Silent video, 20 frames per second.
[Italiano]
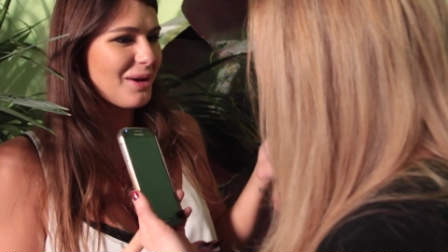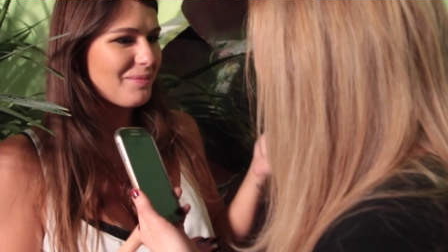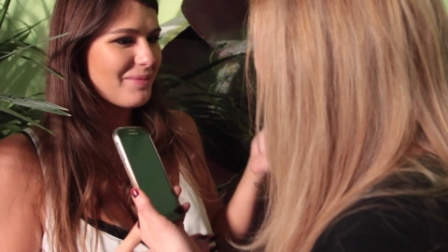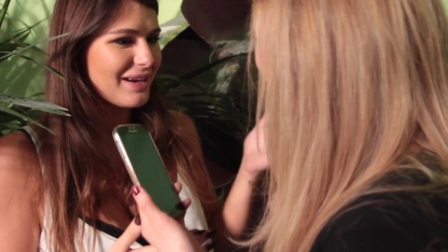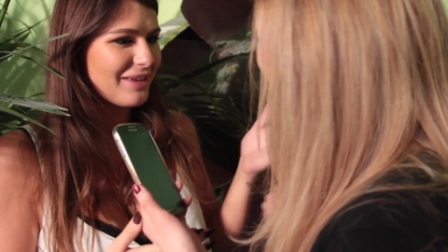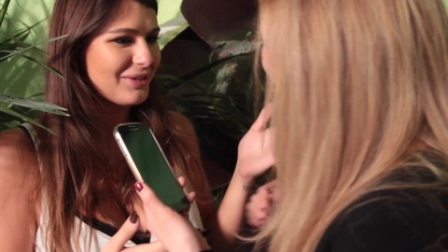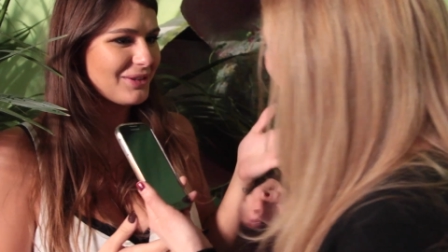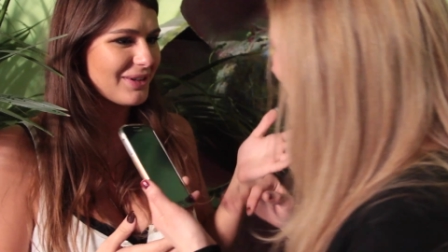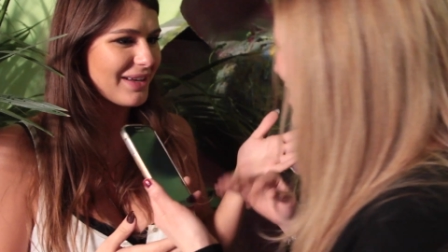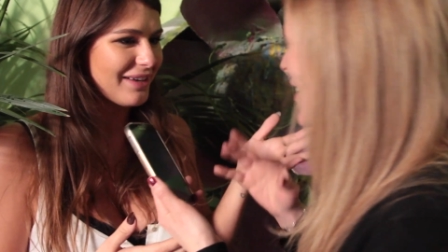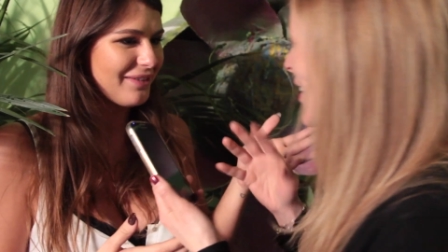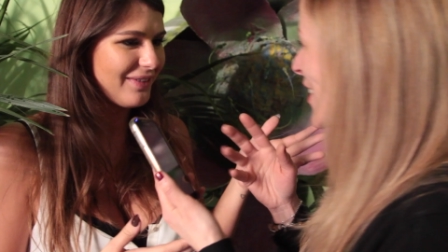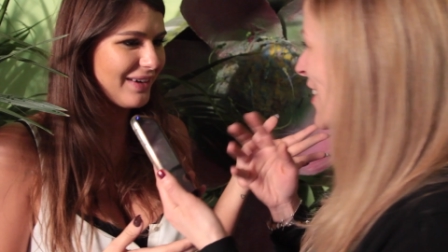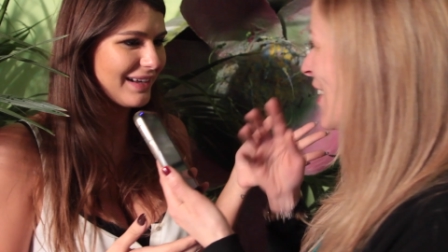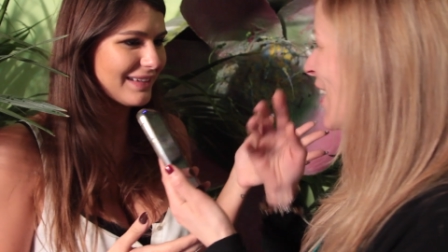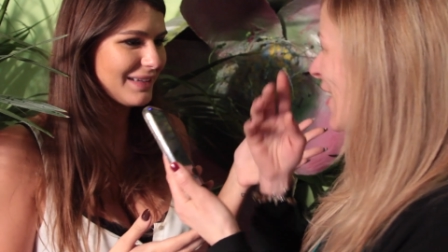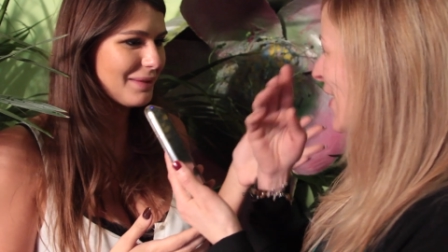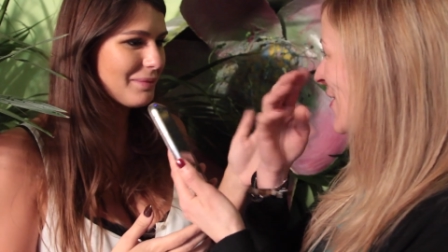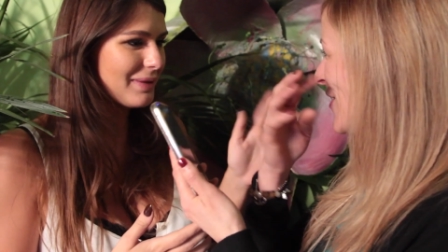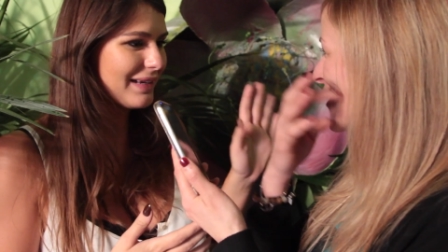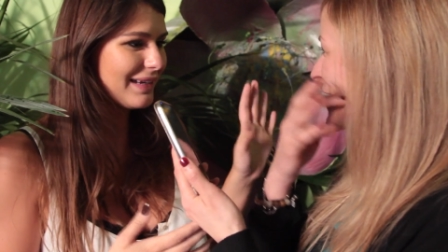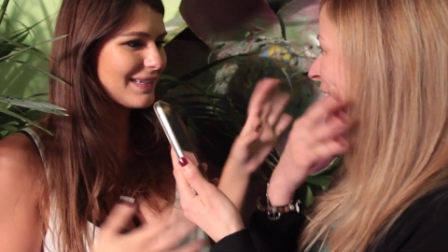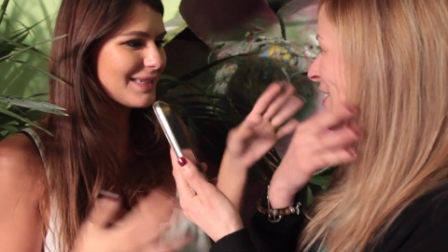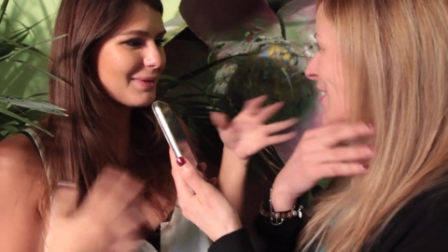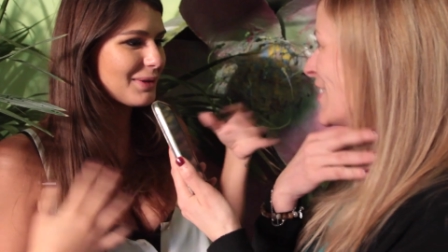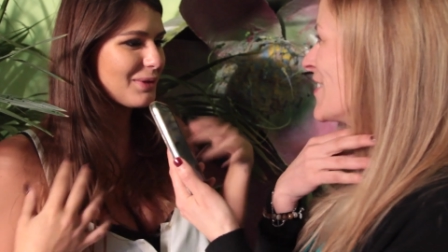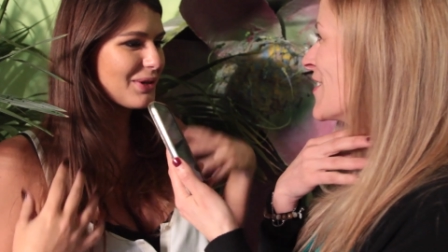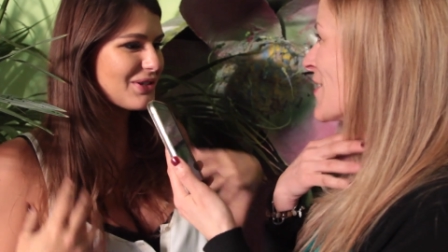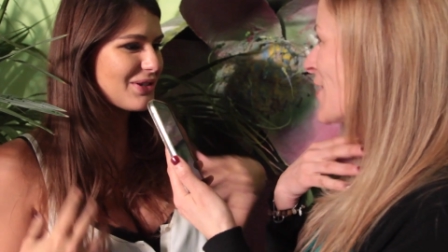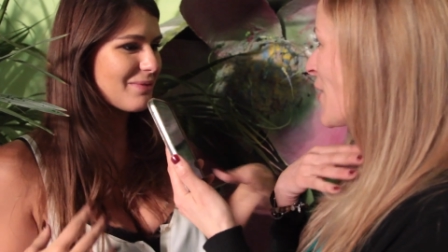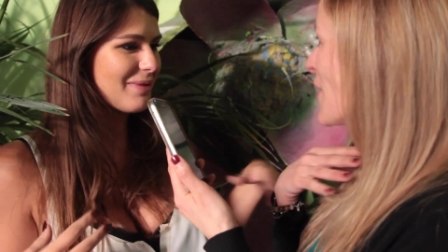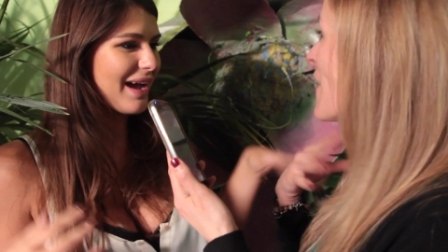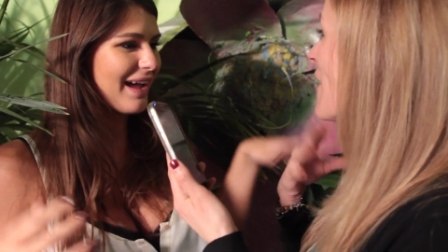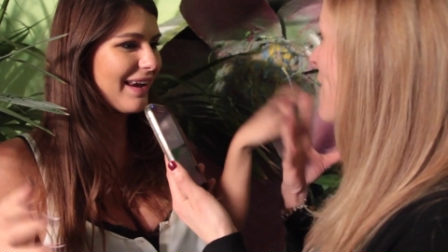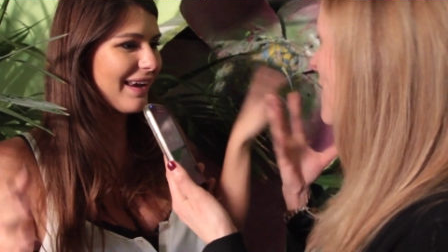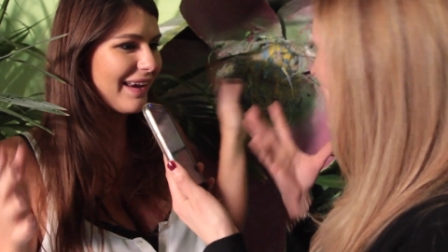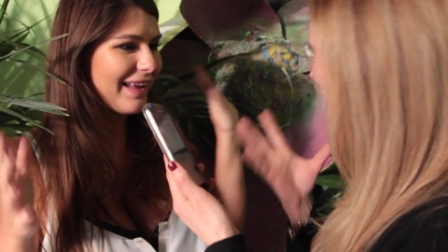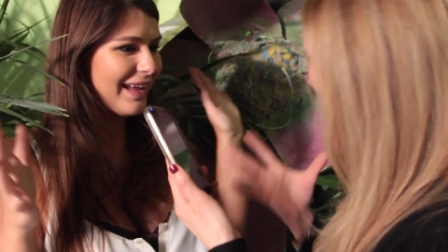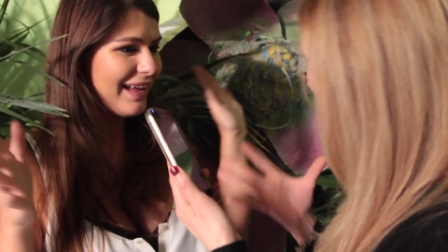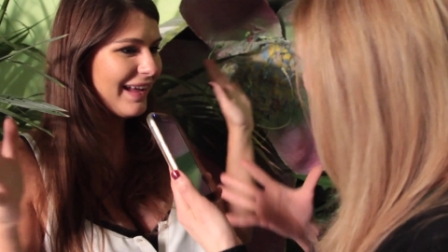l'ho appena fotografata, no, no, bellissime due
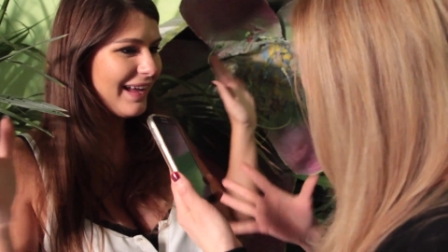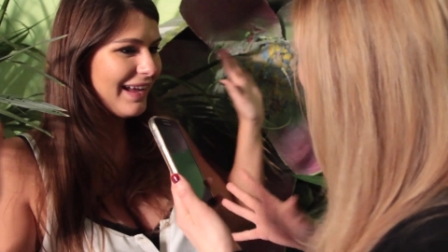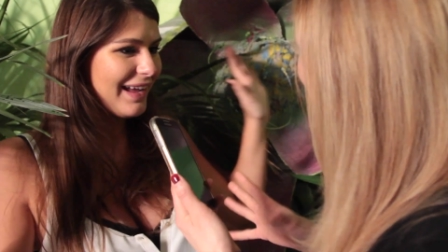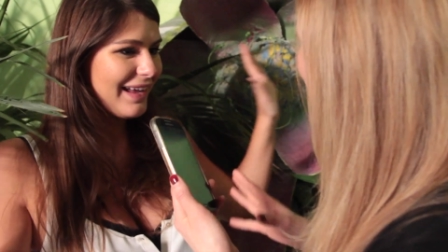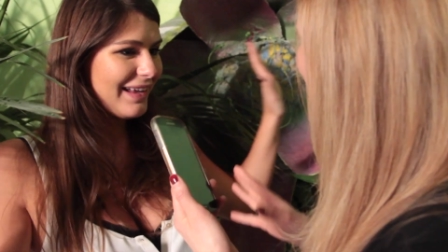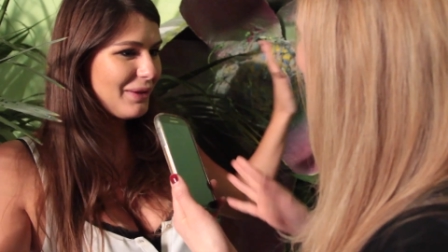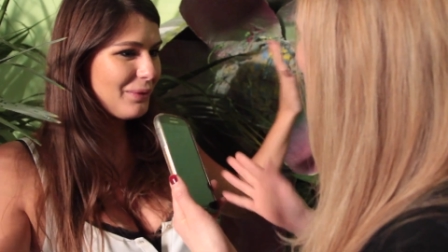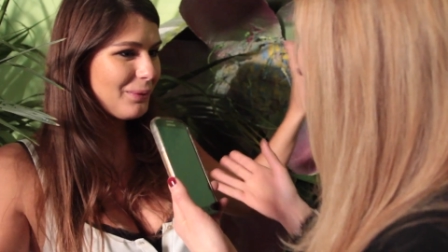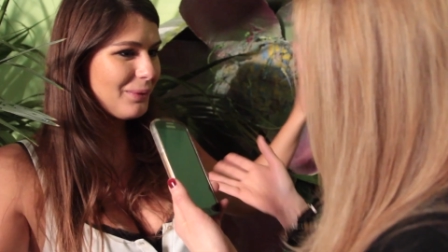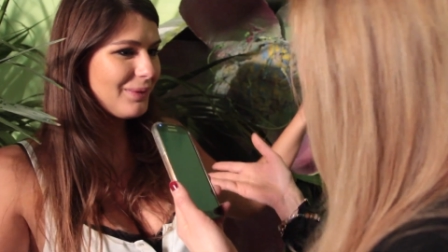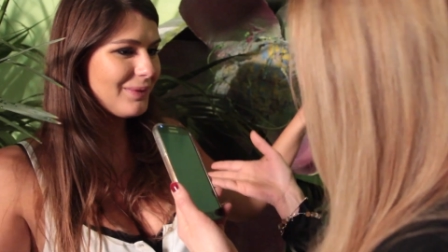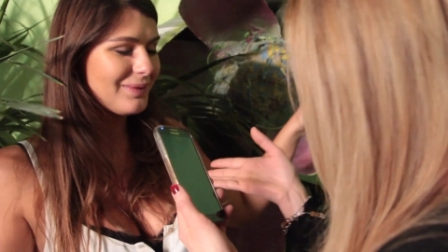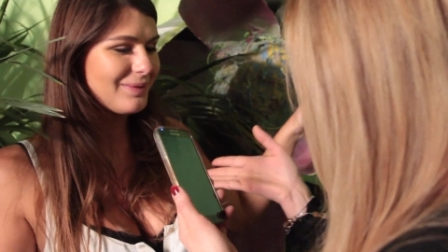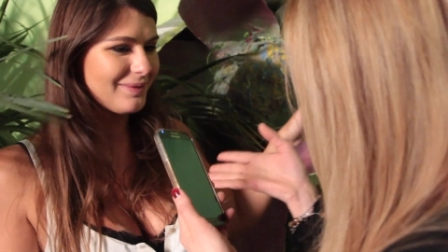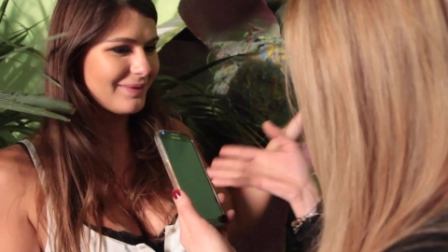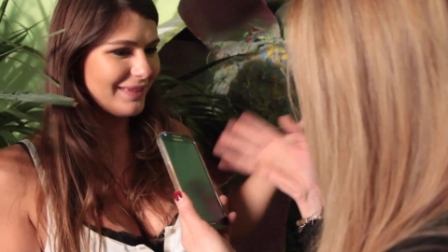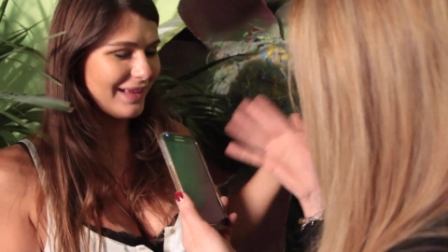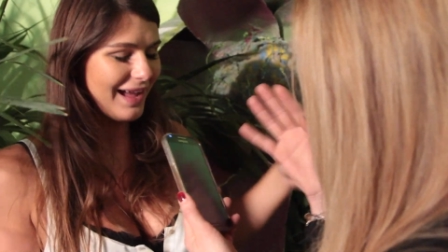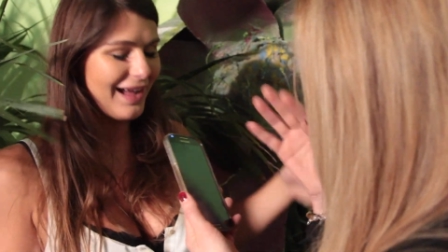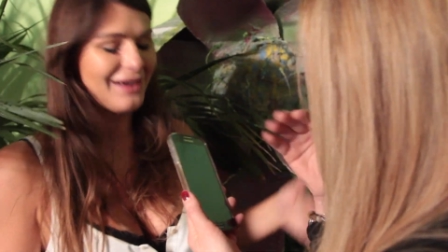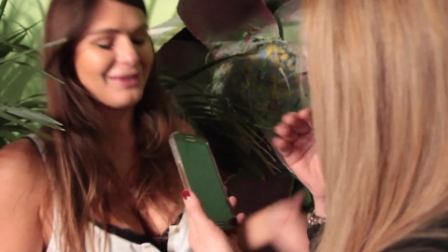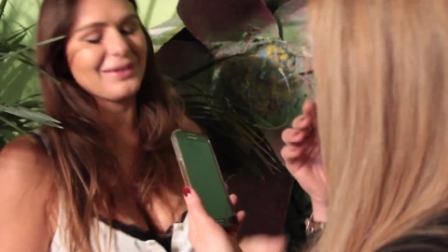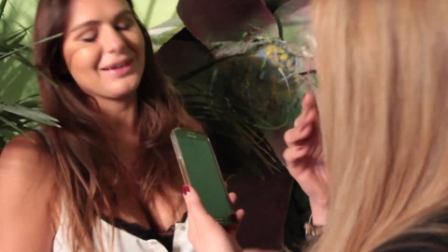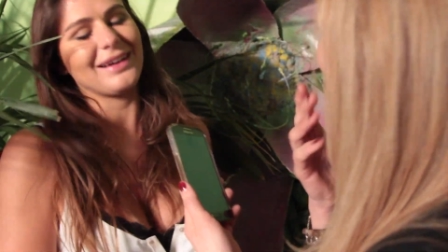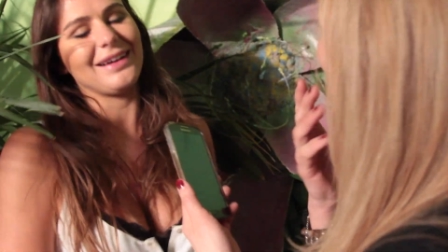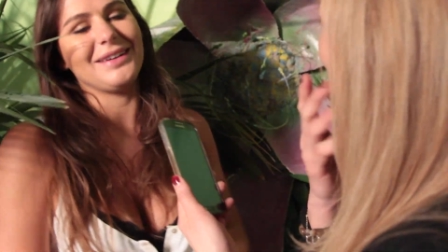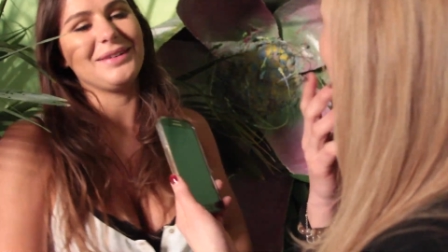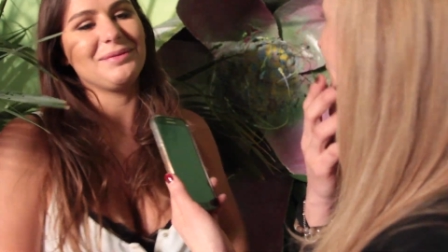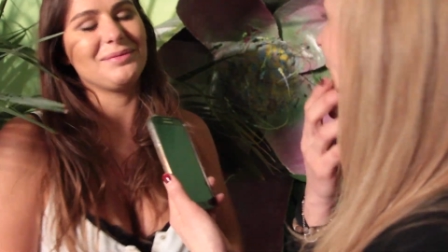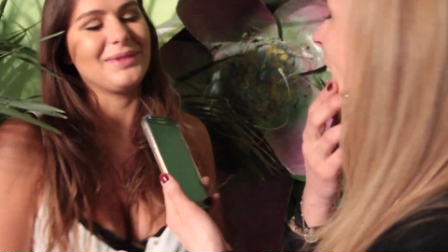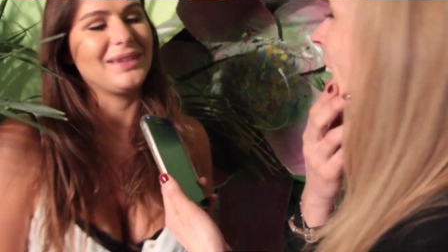gemelle. Infatti, le ho viste, sono... Ah, okay.